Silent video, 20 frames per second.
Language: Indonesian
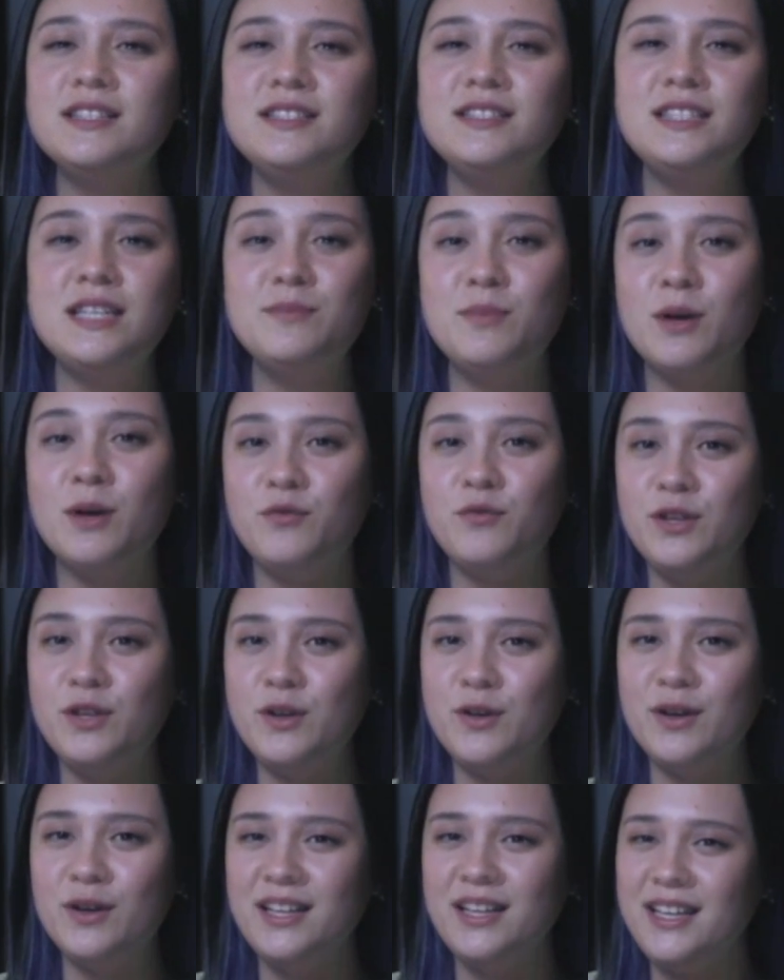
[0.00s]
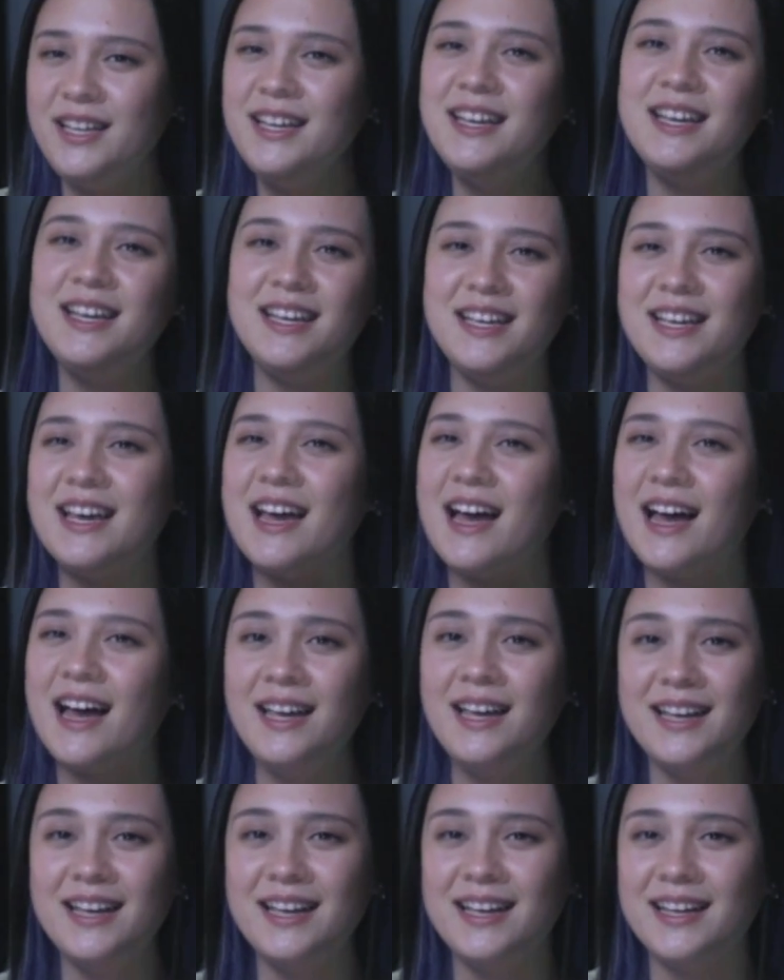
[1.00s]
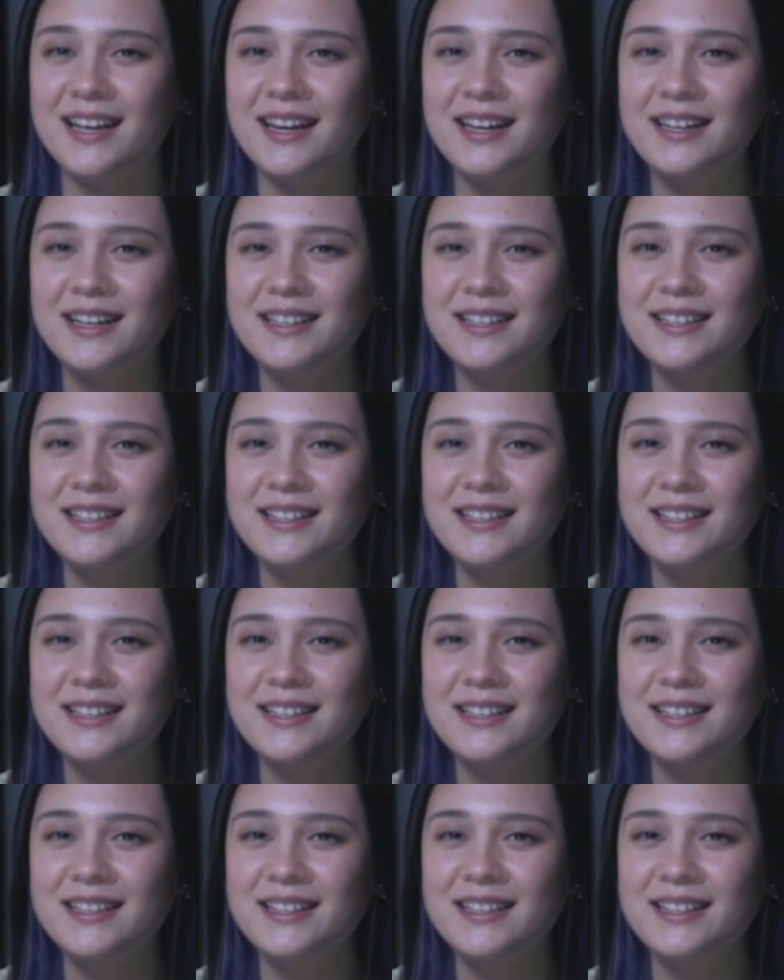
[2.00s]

simak video ini hingga akhir.